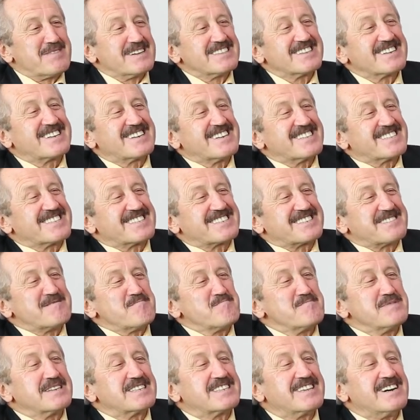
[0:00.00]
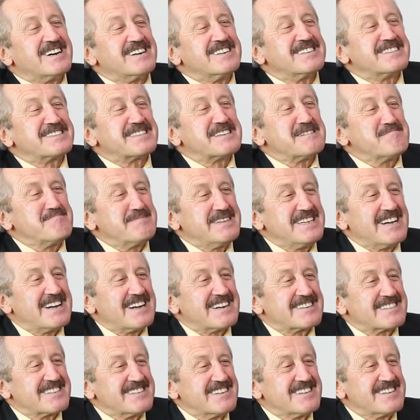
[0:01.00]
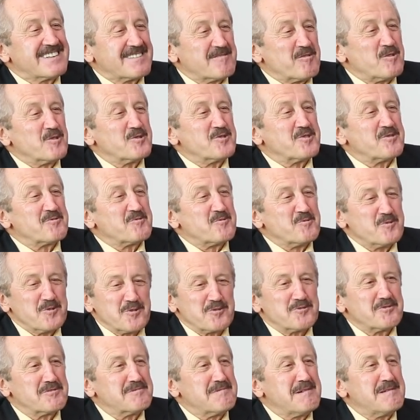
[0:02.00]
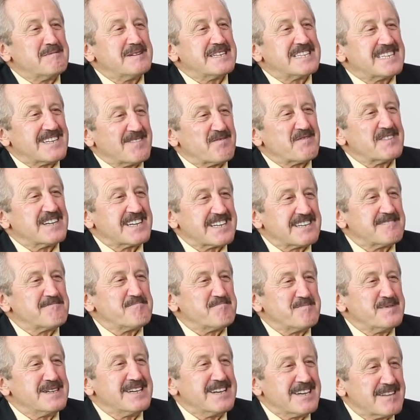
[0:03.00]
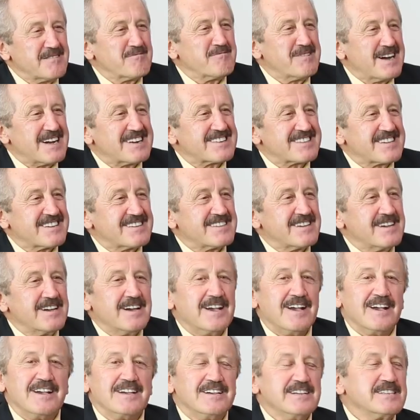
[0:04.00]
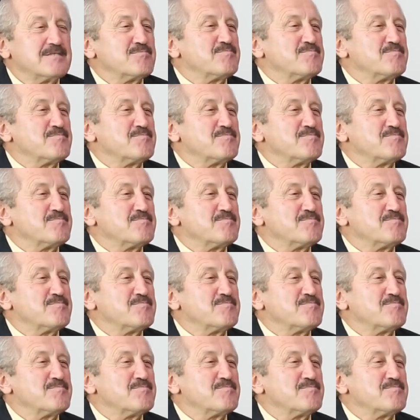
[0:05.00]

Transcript: Balıkesir'in Midağı'nda bir yerde Onun uydurma ve çiftlik gibi bir yeri var dedi. Hı hı.